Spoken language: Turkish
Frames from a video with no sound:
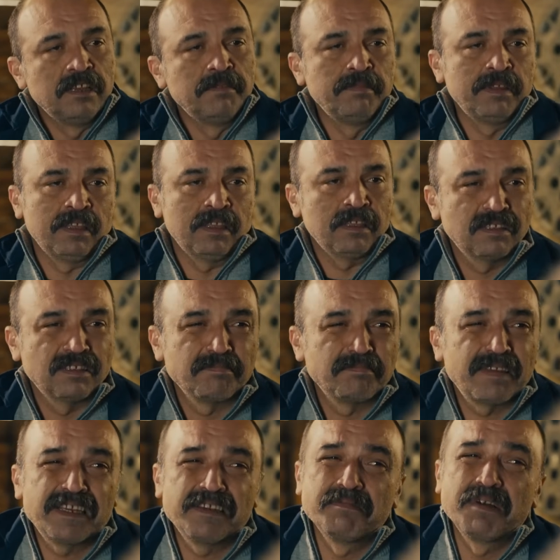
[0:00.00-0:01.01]
Hilmi,
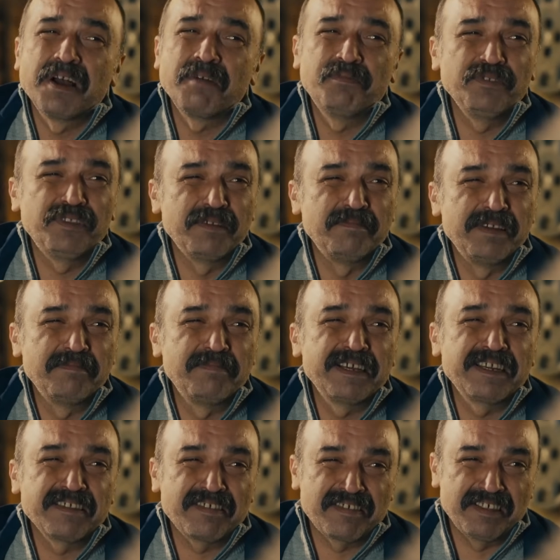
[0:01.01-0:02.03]
benim bu demle
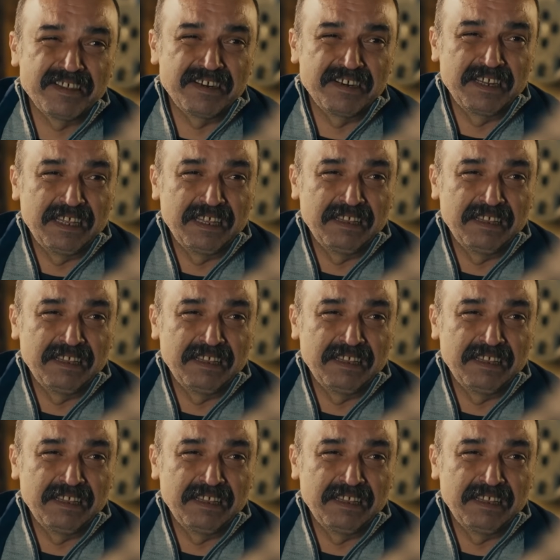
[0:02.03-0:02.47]
barıştır